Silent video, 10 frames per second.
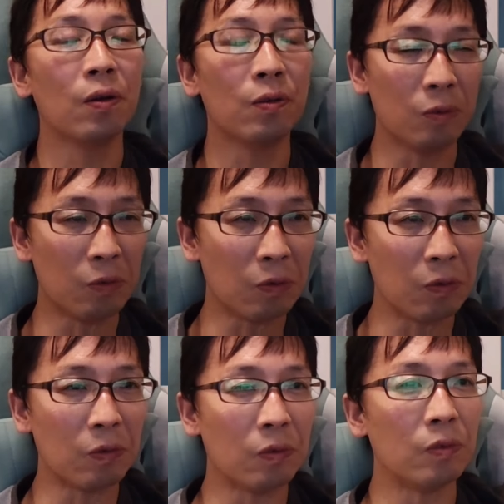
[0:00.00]
うん。
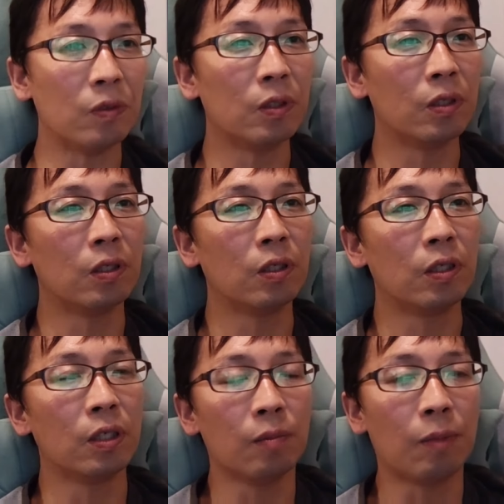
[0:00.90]

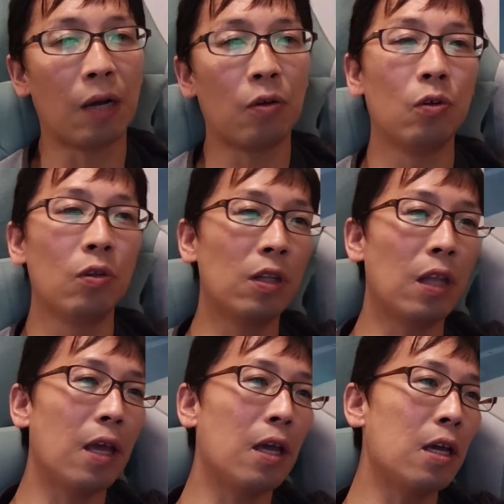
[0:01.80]
まあ運
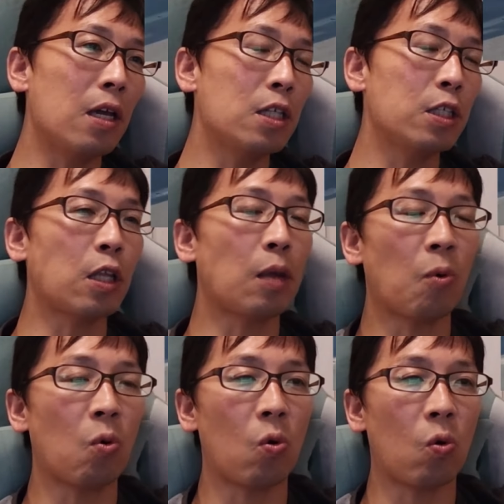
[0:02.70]
転してて
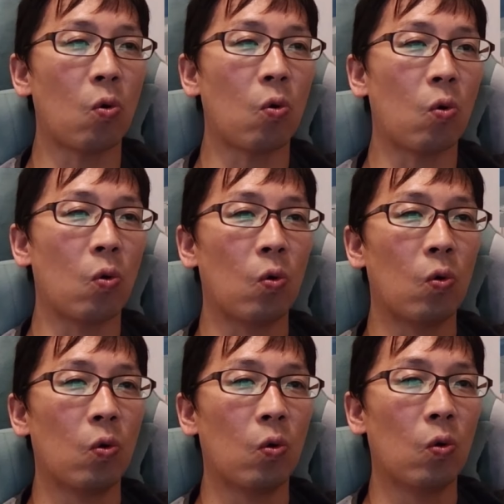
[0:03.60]
も、
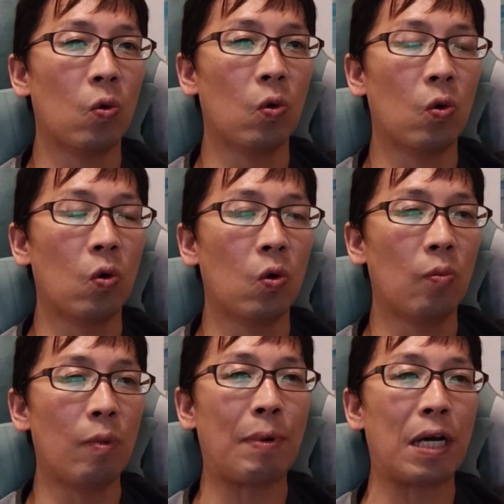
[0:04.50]

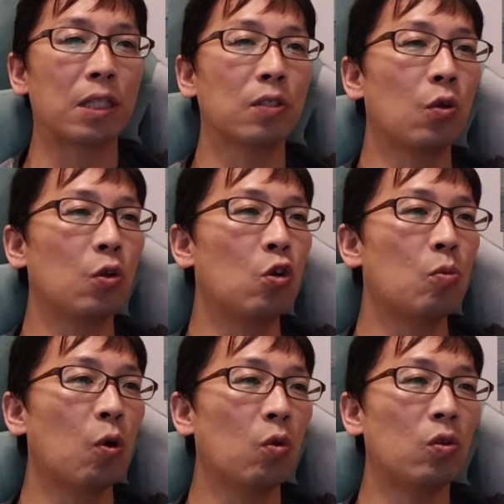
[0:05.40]
まあ、バスの入
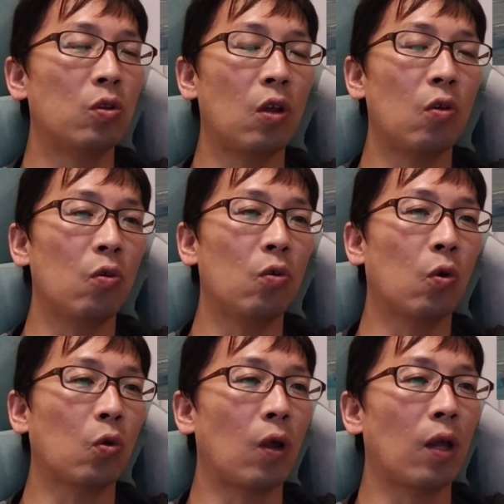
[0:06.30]
門っていうこ
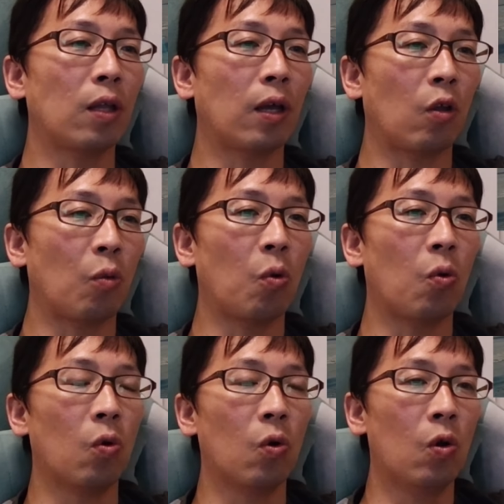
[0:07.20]
となんだけども、
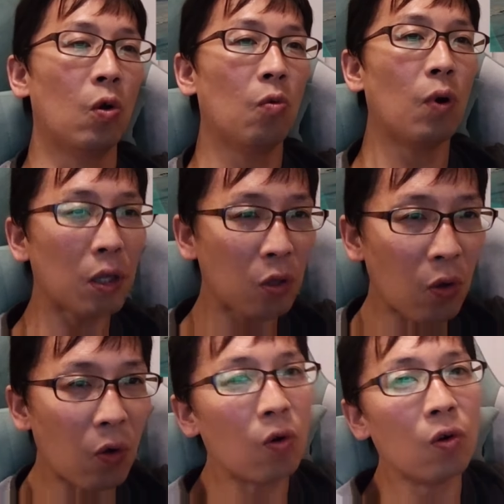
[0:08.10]
割
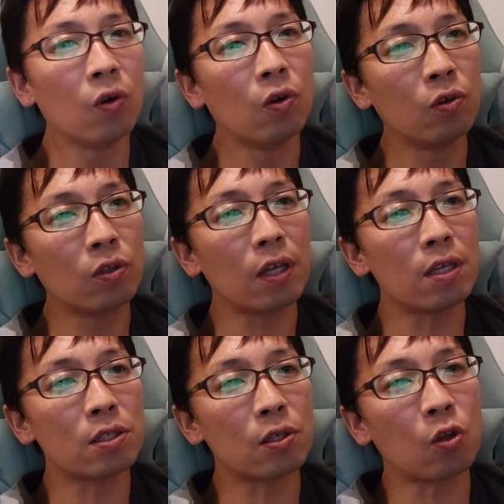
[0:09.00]
と運転
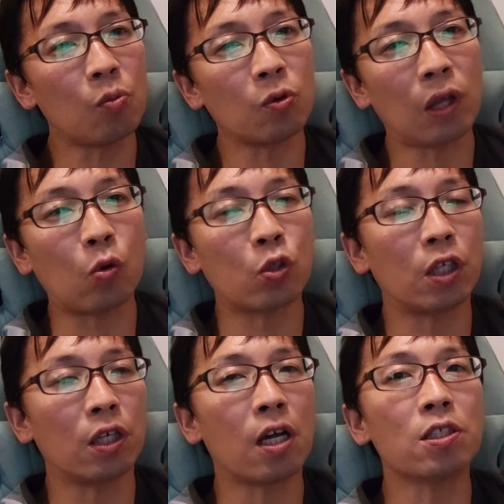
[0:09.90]
するのも楽し
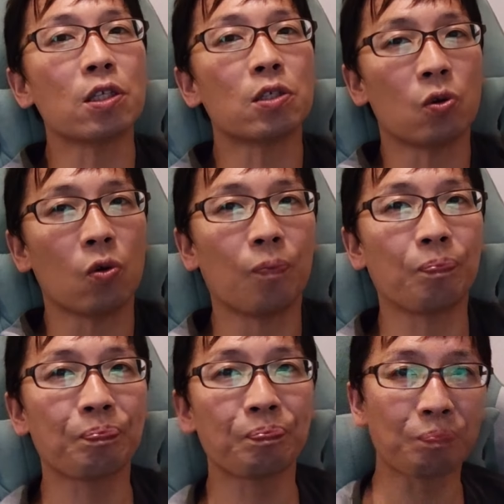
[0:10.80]
い感じですよ。
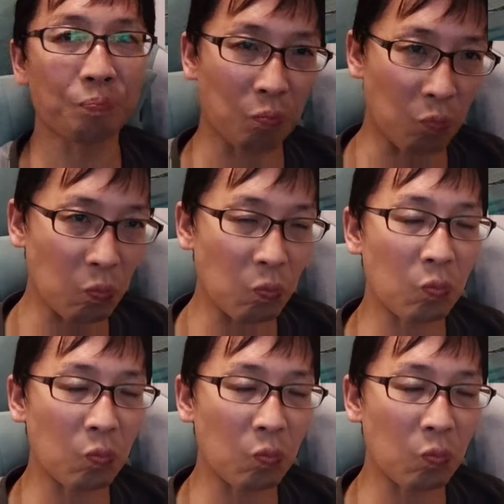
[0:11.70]
うん。